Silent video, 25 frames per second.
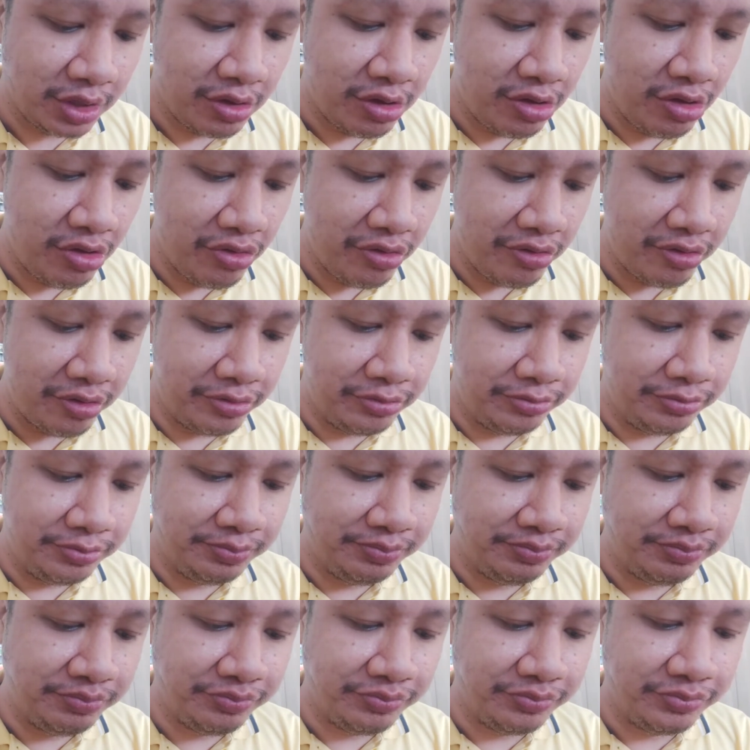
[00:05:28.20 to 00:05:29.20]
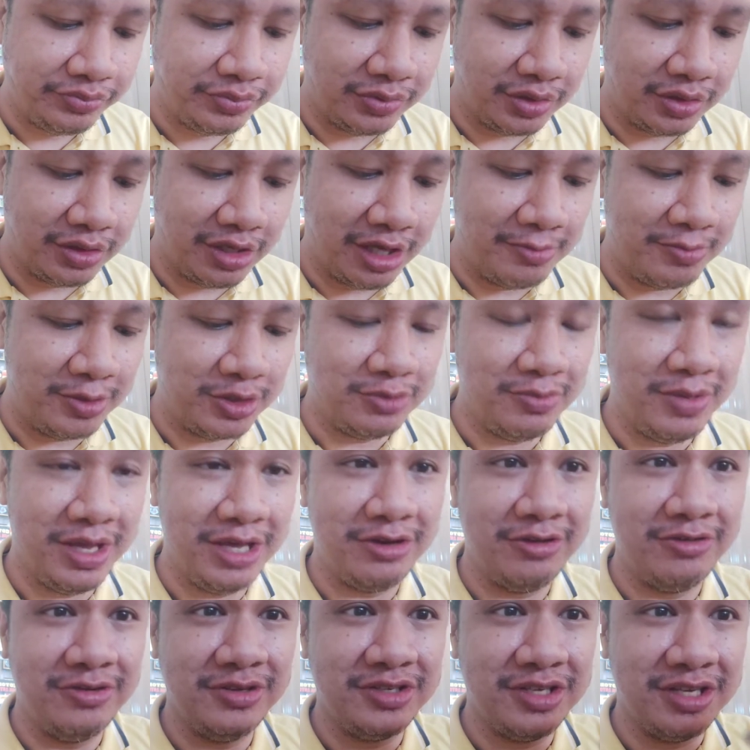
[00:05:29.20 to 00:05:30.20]
Yeah. Tapos
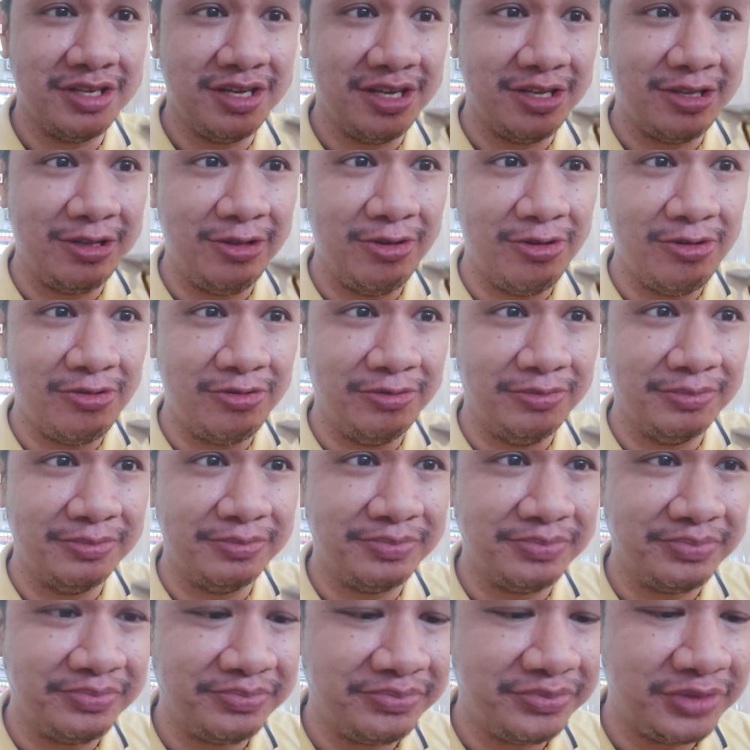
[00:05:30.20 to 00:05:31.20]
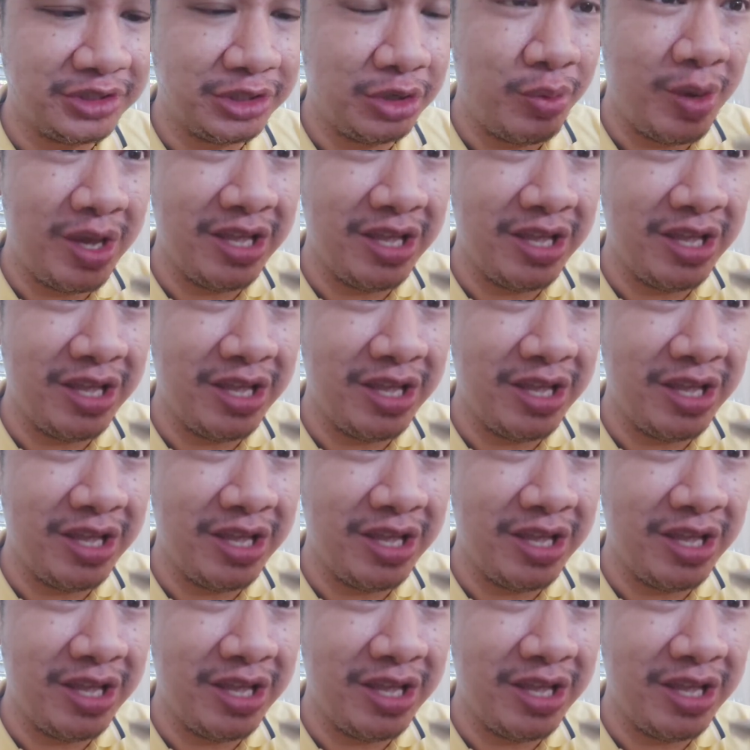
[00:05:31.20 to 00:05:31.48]
meron siyang itlog. Yeah.